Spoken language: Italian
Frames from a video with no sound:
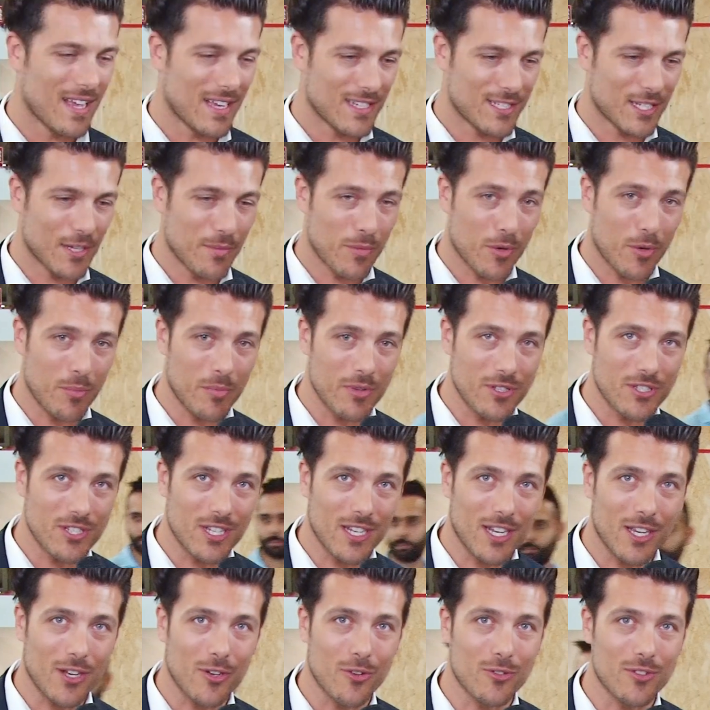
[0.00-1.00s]
È sempre un
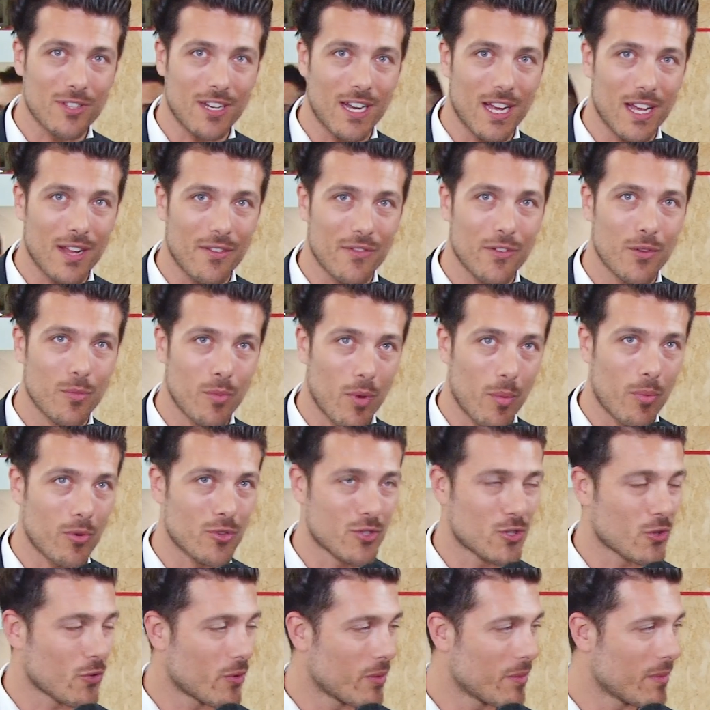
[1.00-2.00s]
piacere incontrarvi, un buon
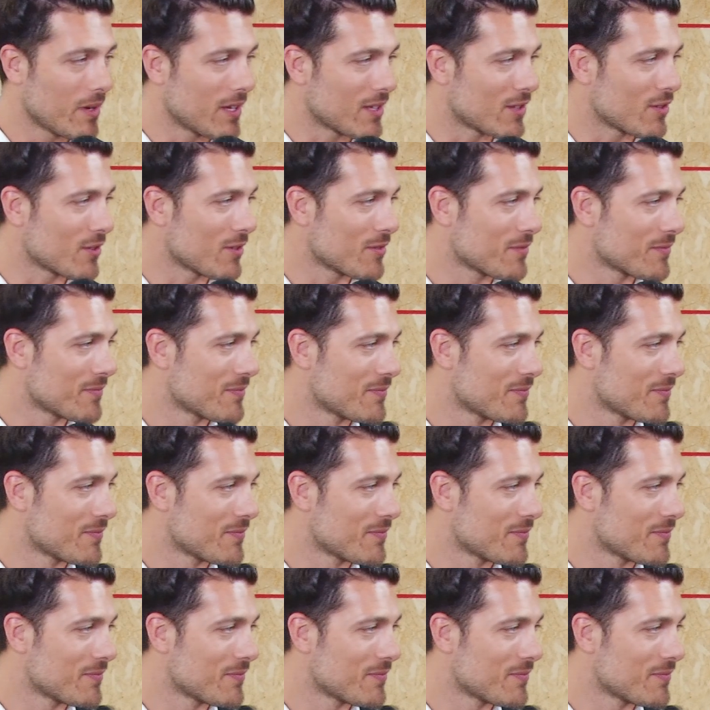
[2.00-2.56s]
proseguimento.